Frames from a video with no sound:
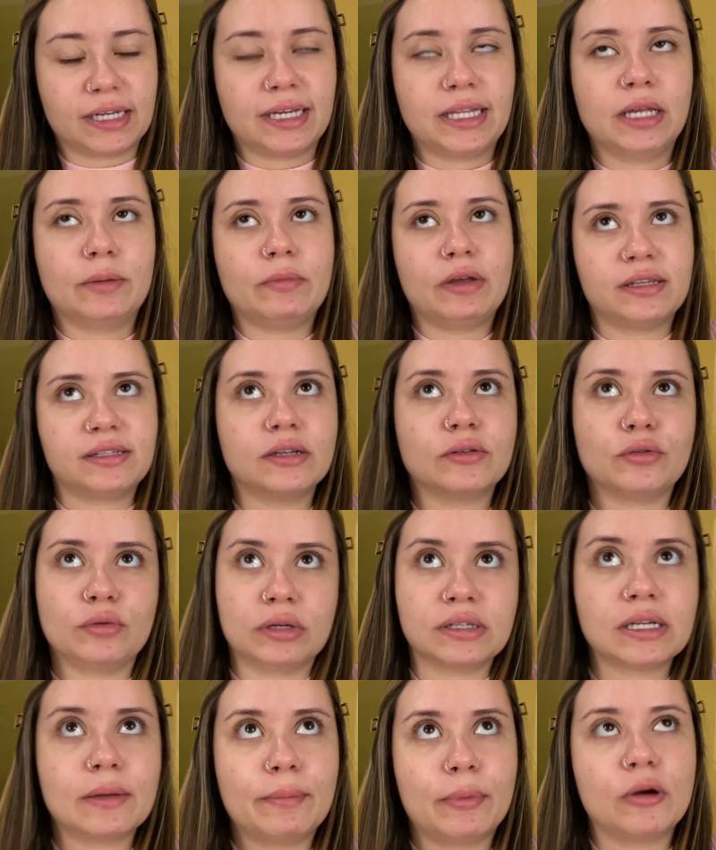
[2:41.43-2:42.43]
Que também são
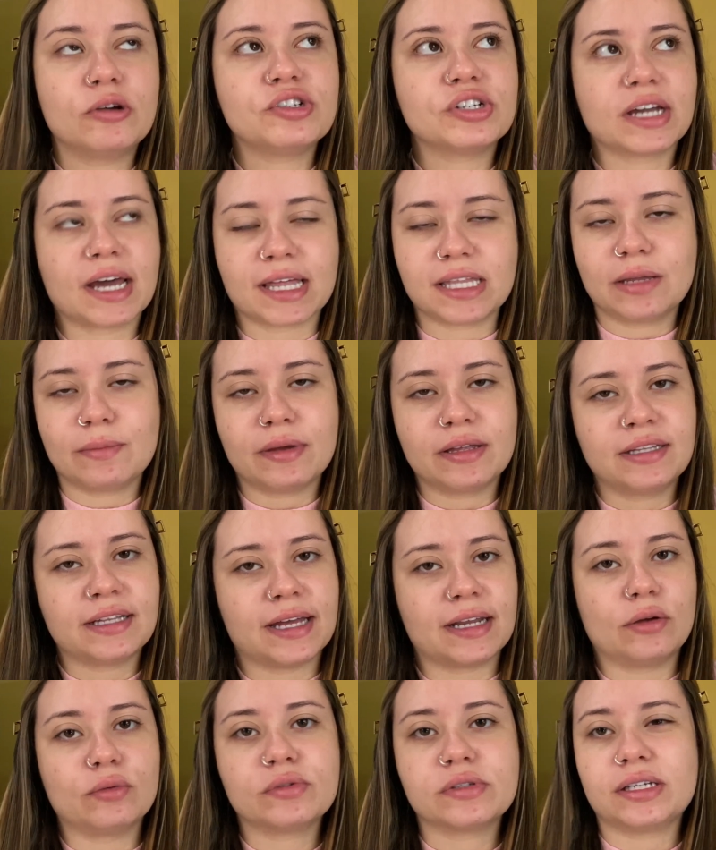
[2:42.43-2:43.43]
duas após de cada
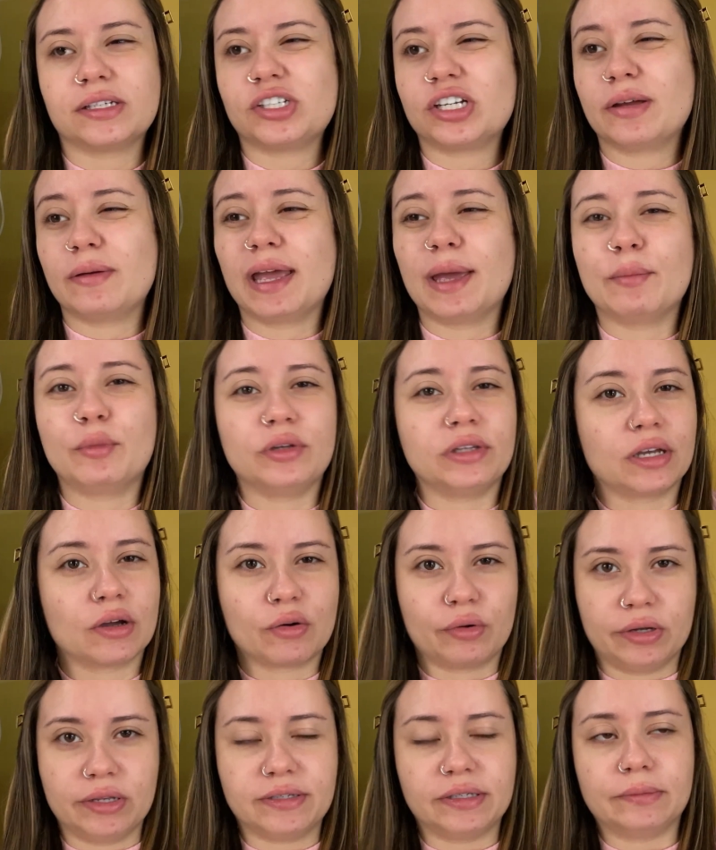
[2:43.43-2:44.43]
matéria, ou seja, é muita
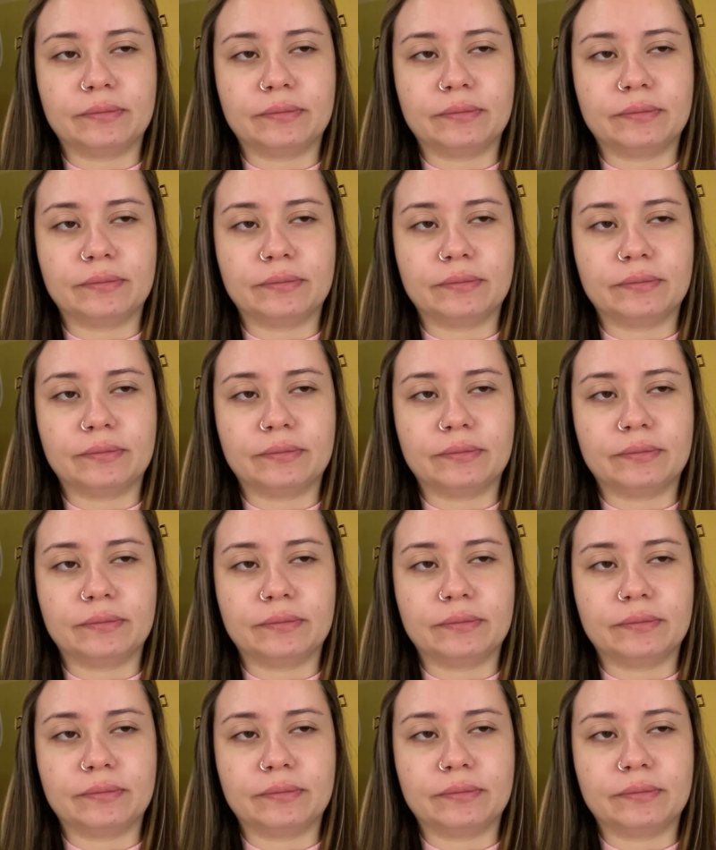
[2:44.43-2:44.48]
coisa.